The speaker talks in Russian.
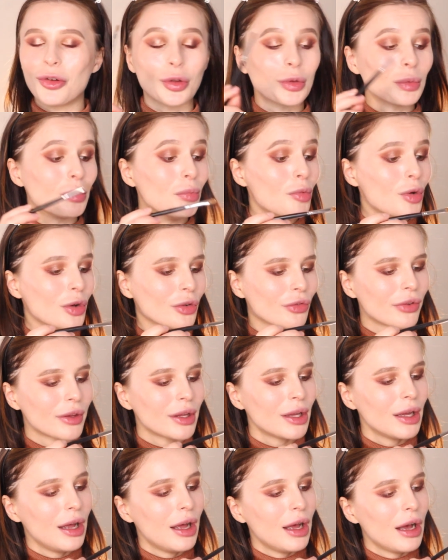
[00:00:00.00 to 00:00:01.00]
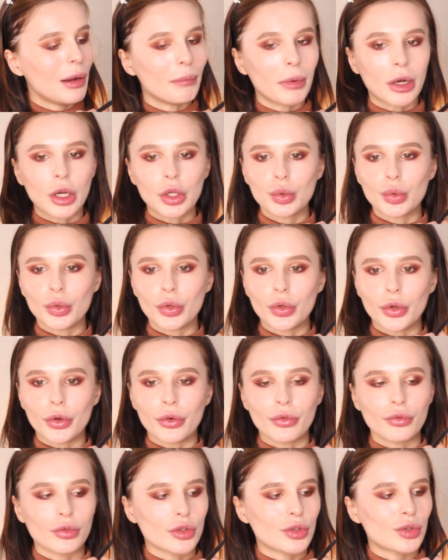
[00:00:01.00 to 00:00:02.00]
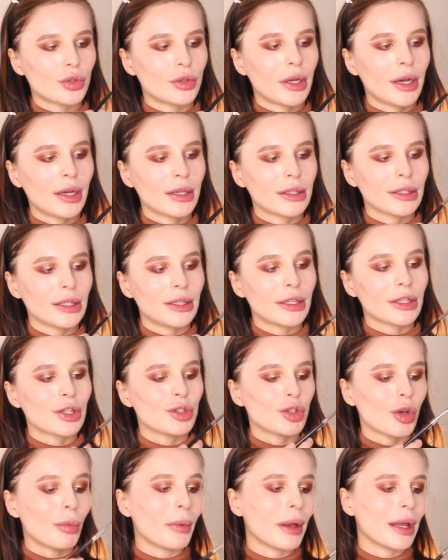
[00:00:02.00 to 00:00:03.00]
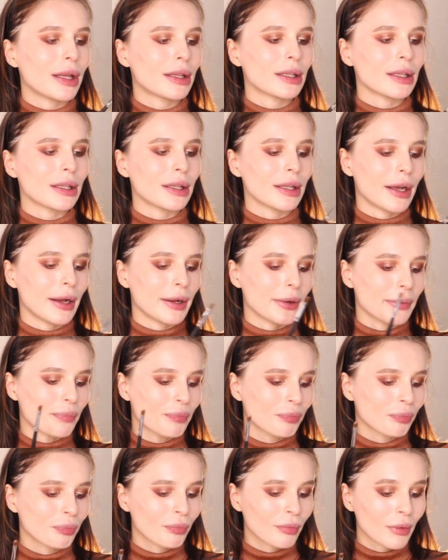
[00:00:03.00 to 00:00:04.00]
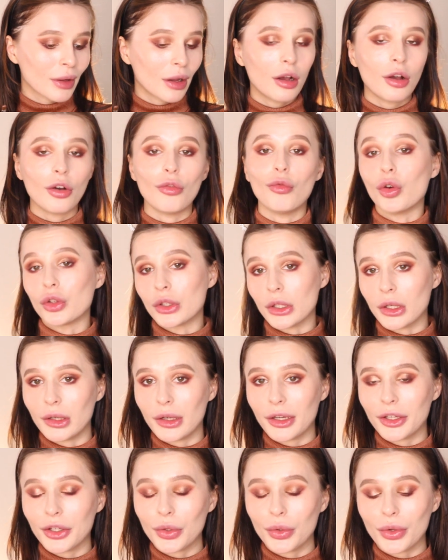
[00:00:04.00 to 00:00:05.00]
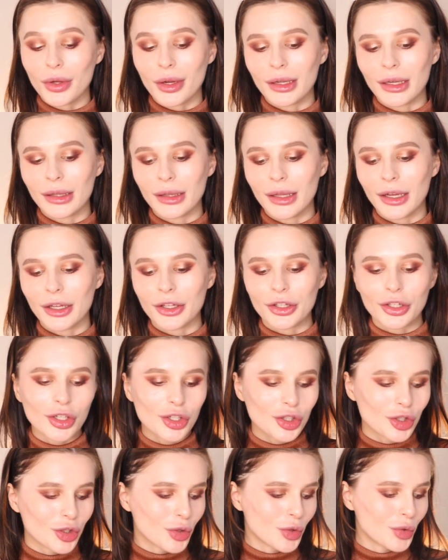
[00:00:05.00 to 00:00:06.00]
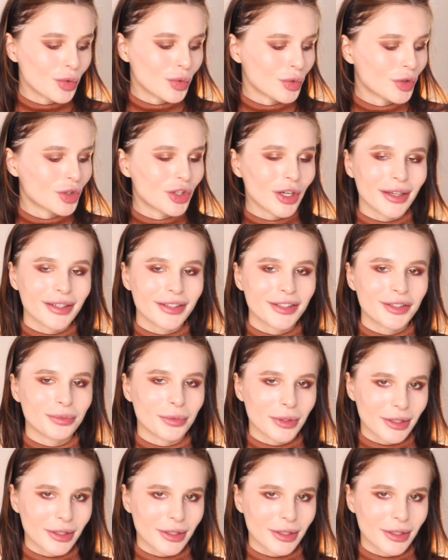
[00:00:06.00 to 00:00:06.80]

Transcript: от Morphe, макну ее вот сюда и нанесем это на в отролинию или на нижнюю часть